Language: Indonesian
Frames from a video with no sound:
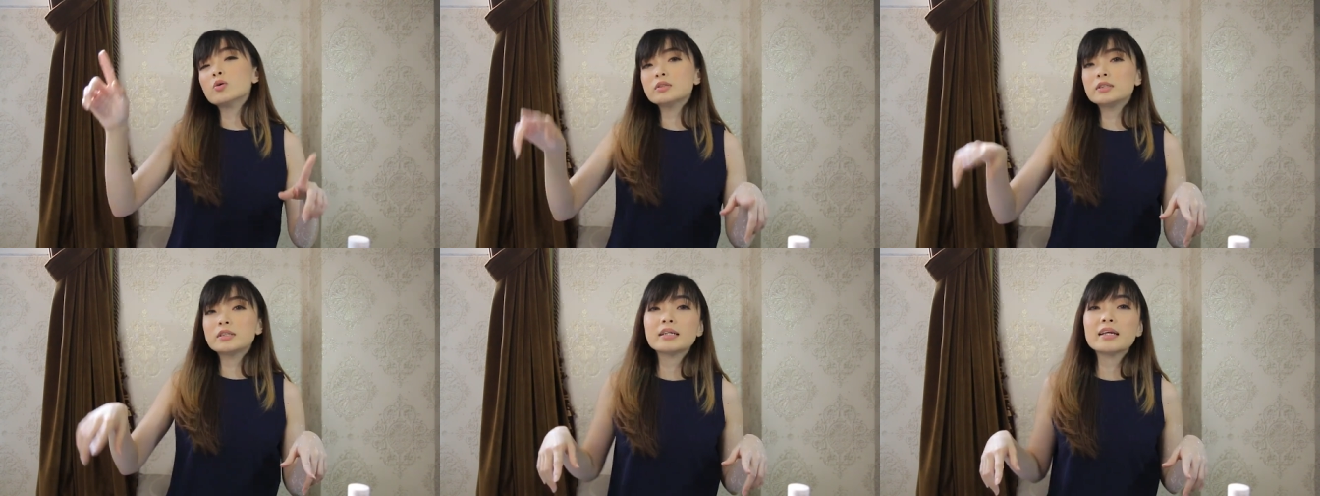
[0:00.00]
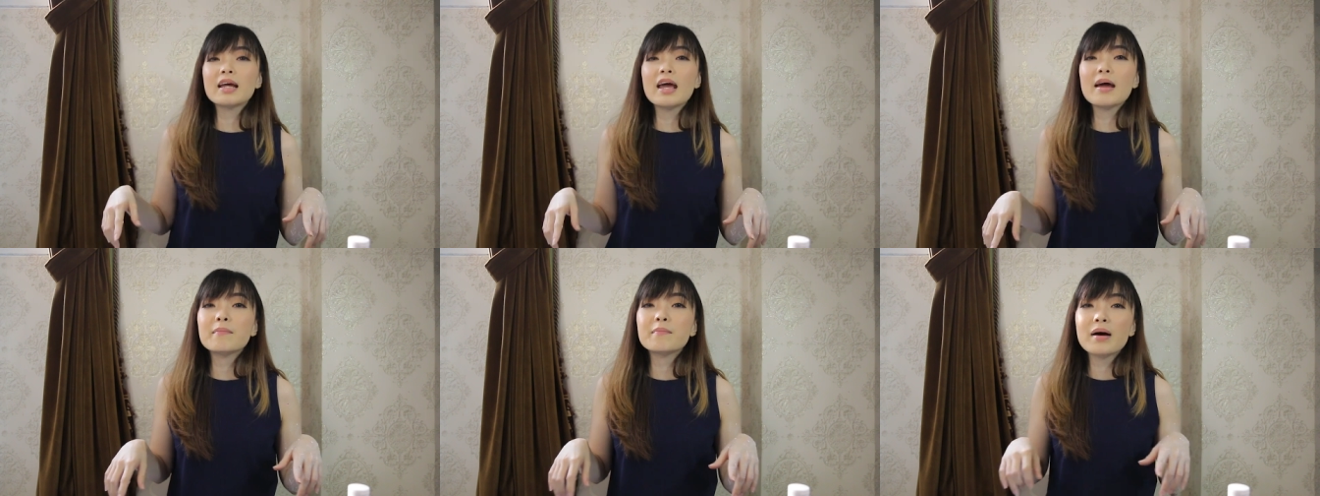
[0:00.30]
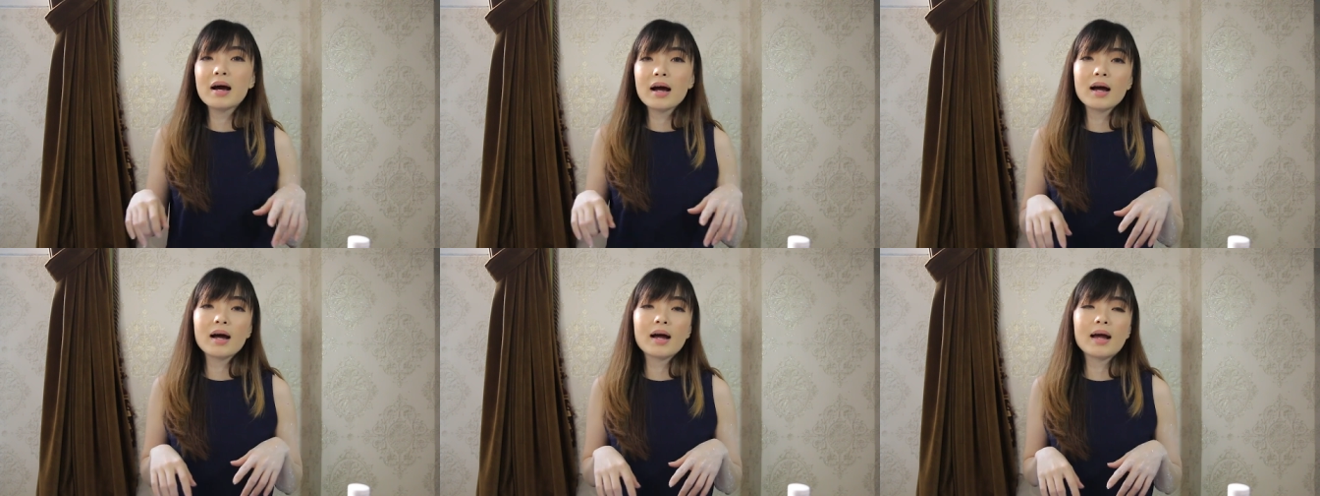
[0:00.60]
jadi
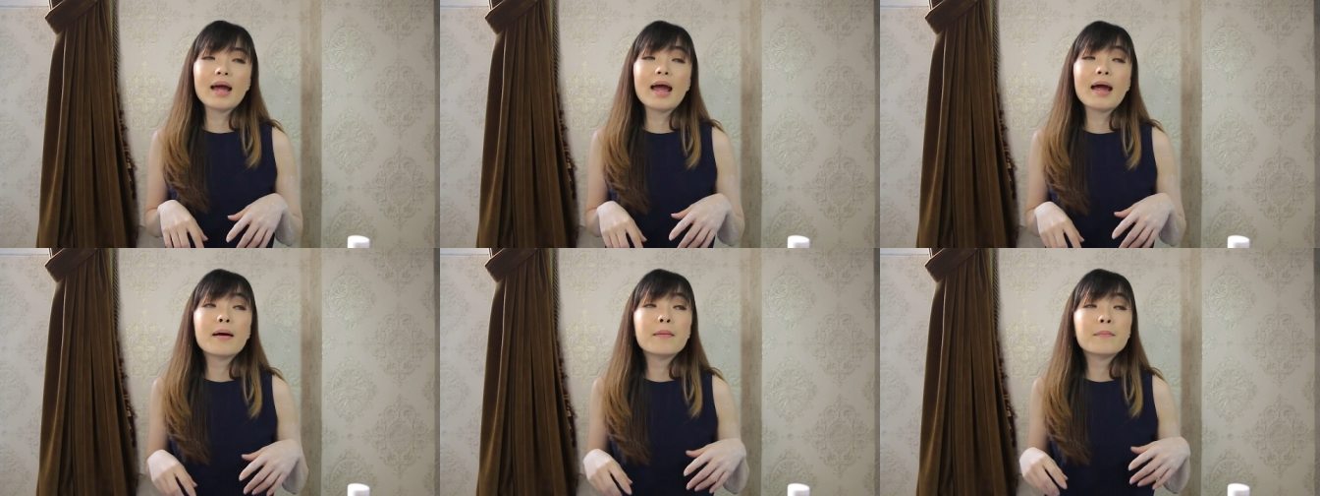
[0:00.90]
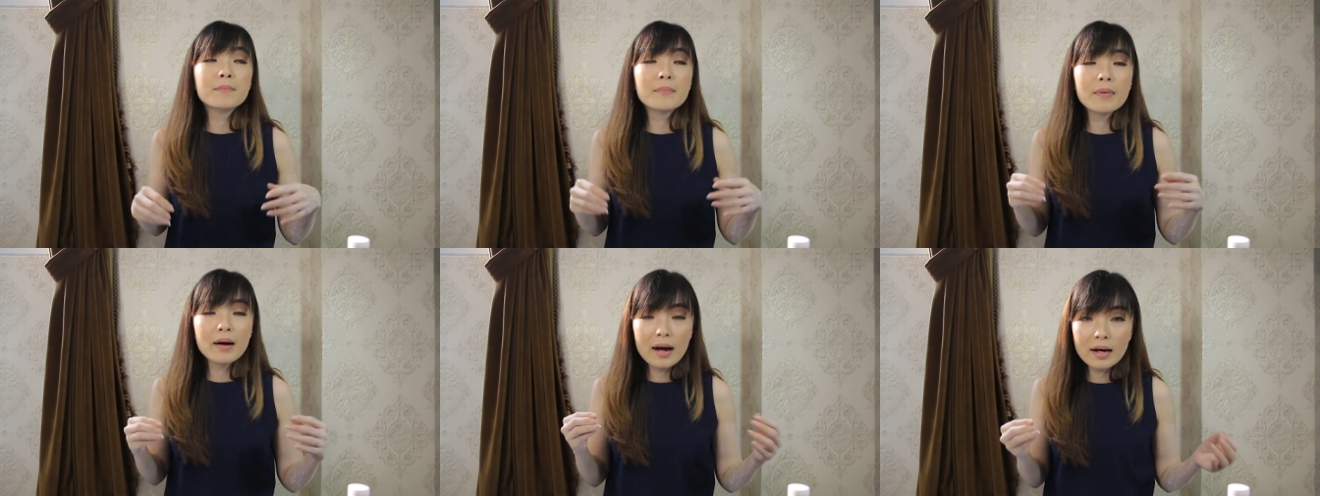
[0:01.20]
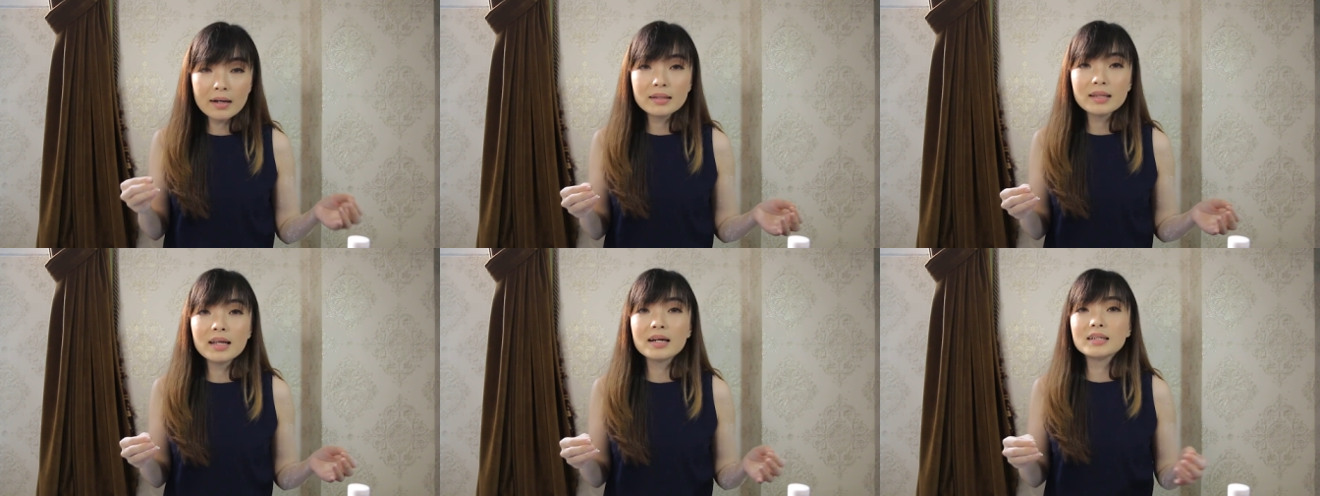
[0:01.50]
emang
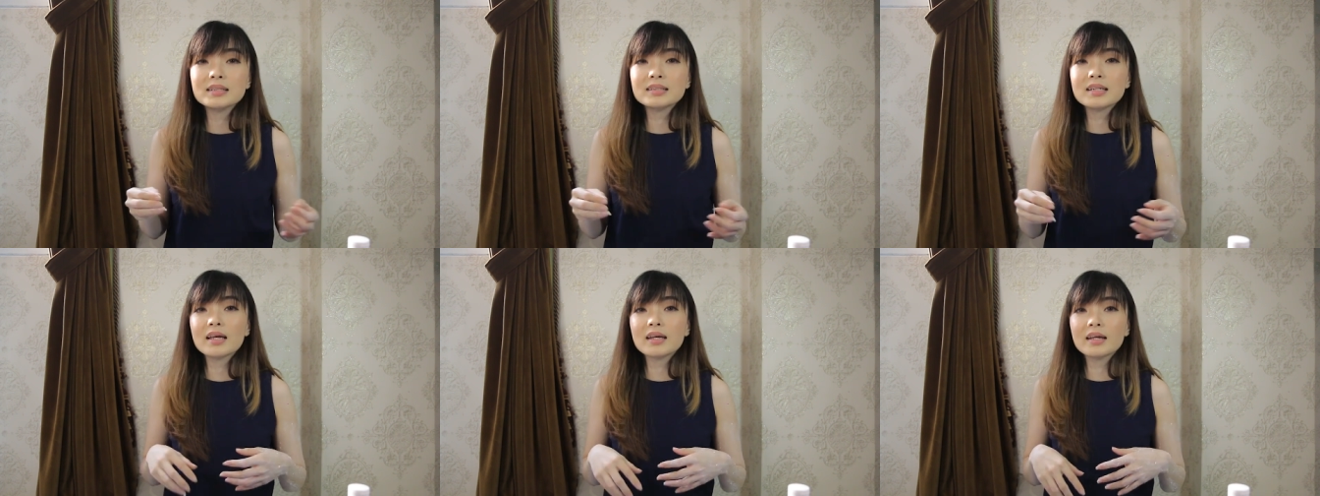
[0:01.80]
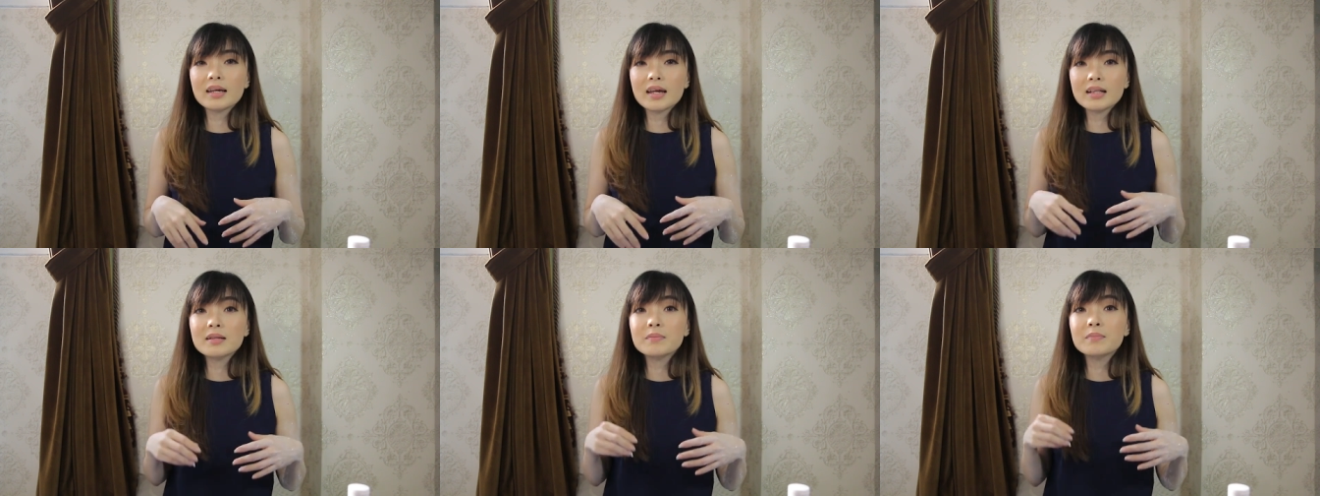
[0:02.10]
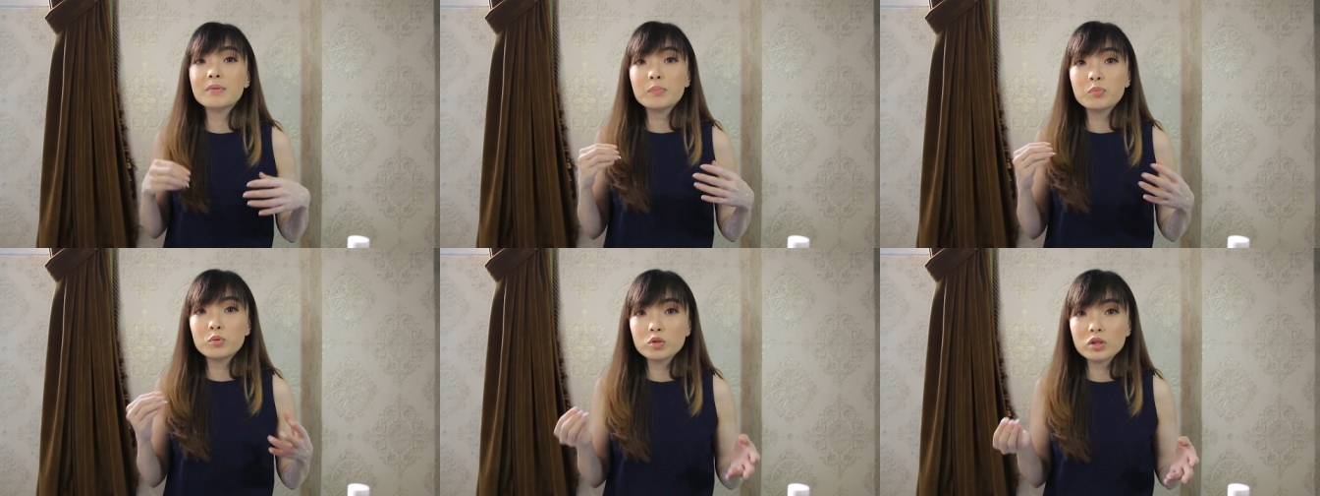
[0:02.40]
emang dari sananya
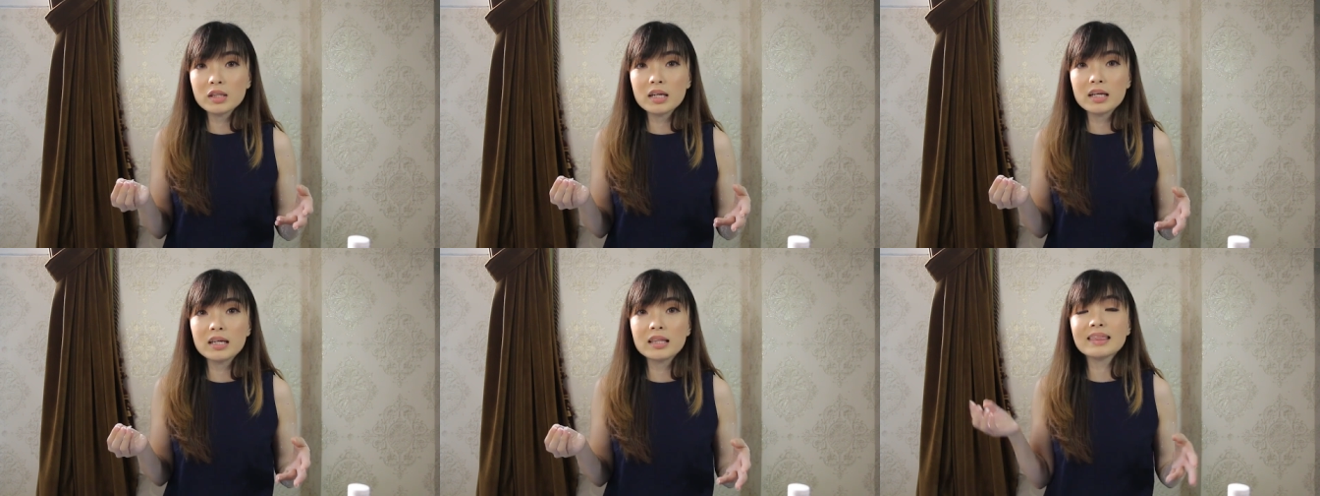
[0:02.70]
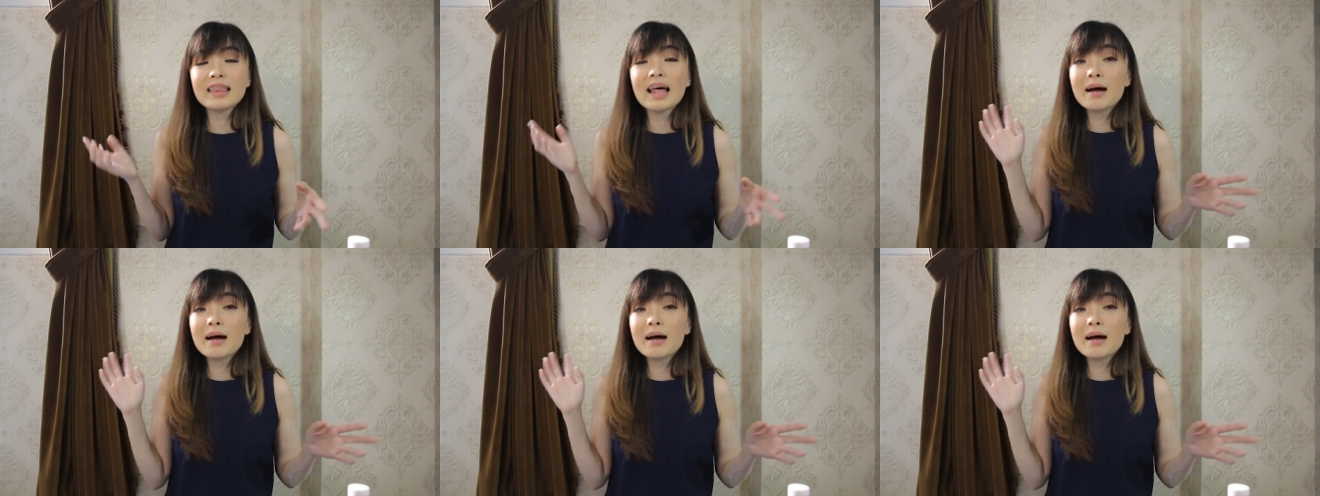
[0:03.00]
lebih putih